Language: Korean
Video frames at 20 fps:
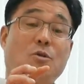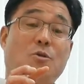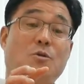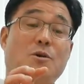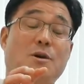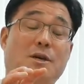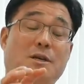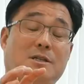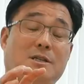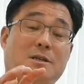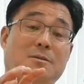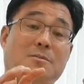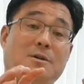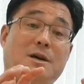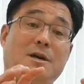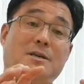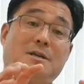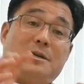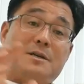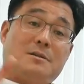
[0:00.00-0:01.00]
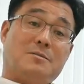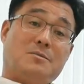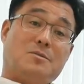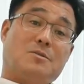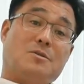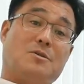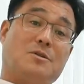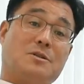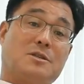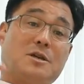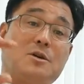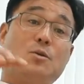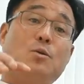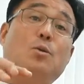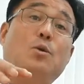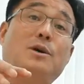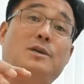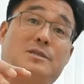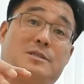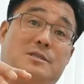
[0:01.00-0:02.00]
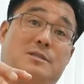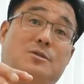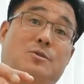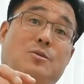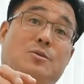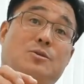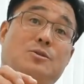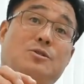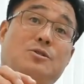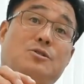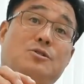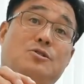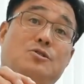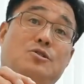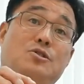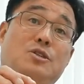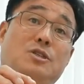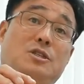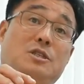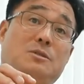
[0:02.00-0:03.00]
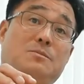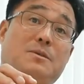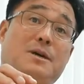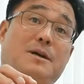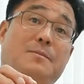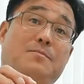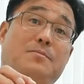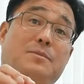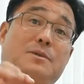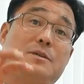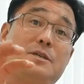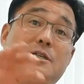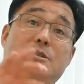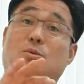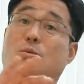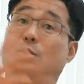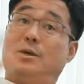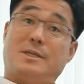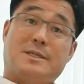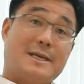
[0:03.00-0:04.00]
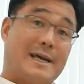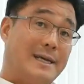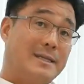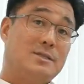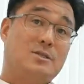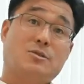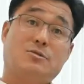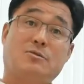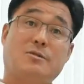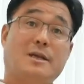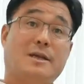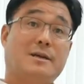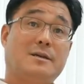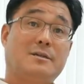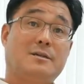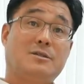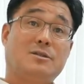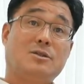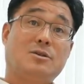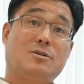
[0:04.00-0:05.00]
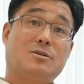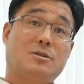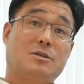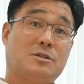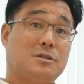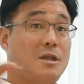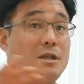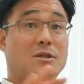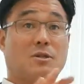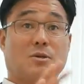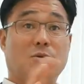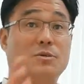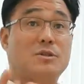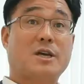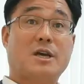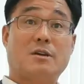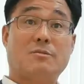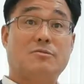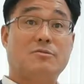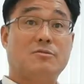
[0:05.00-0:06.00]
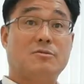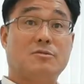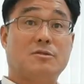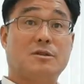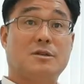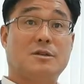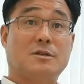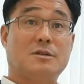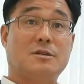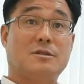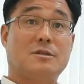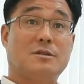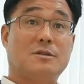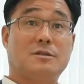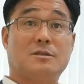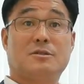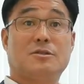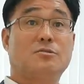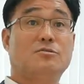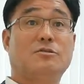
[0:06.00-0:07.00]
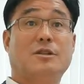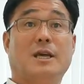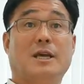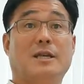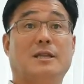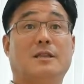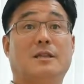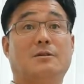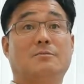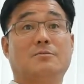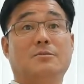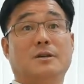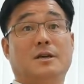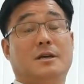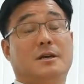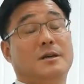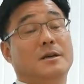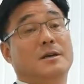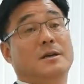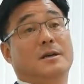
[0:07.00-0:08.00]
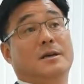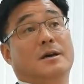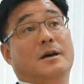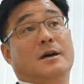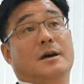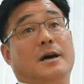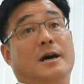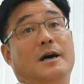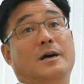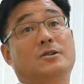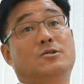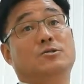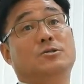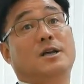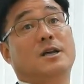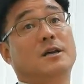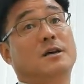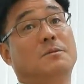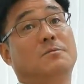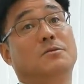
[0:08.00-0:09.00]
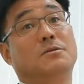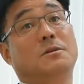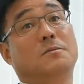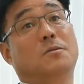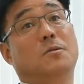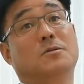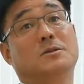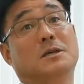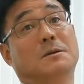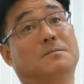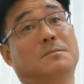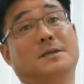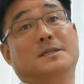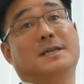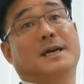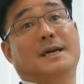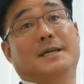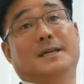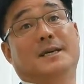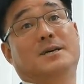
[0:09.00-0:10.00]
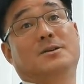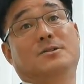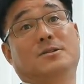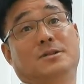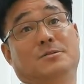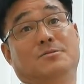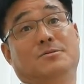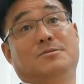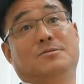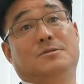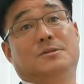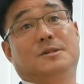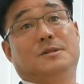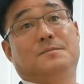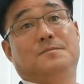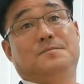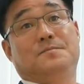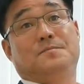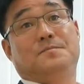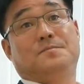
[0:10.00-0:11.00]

듀얼 코어이기 때문에 하나를 뭐 거기다 OS를 올려서 쓸 수도 있지만 사실 OS 안 써도 되거든요. 그냥 스탠더드 타입으로 그냥 써도 되기 때문에 아주 생각보다 복잡하지 않아요 그 부분이.